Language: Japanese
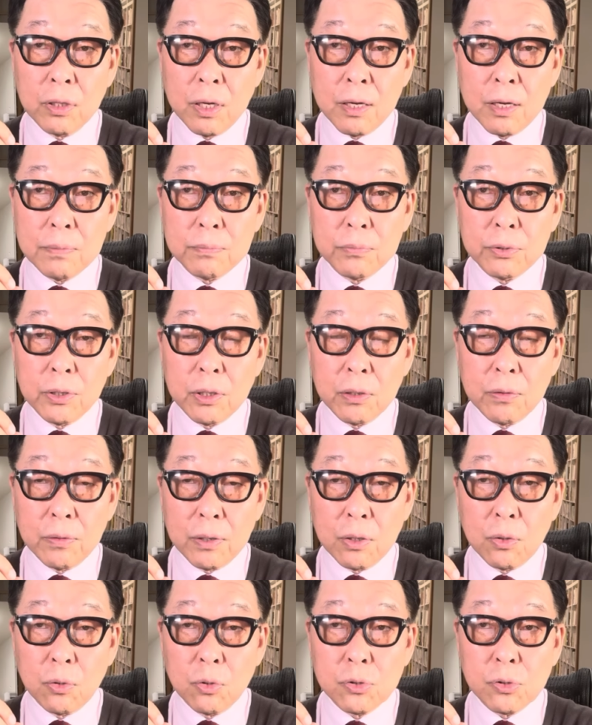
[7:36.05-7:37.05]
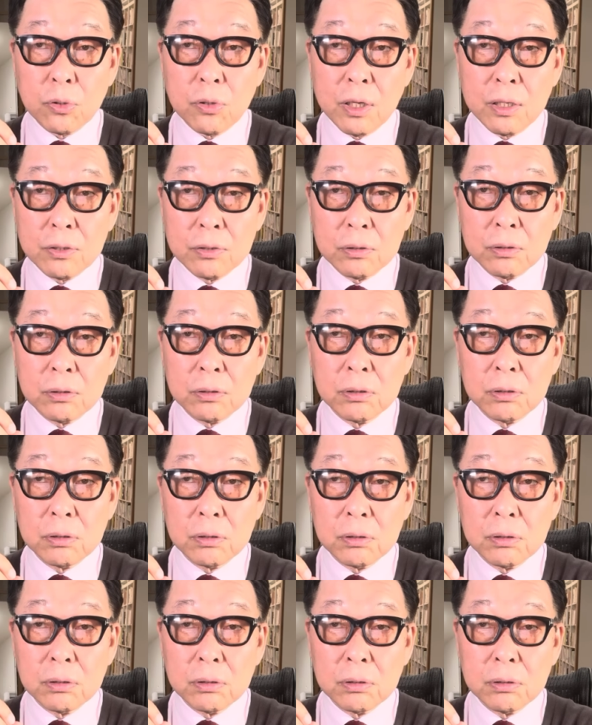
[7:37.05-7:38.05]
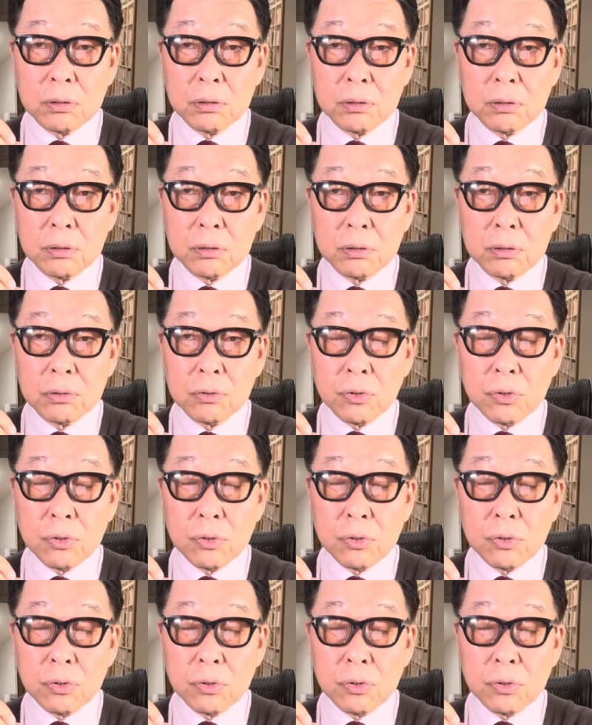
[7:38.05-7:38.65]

南部ではおそらく、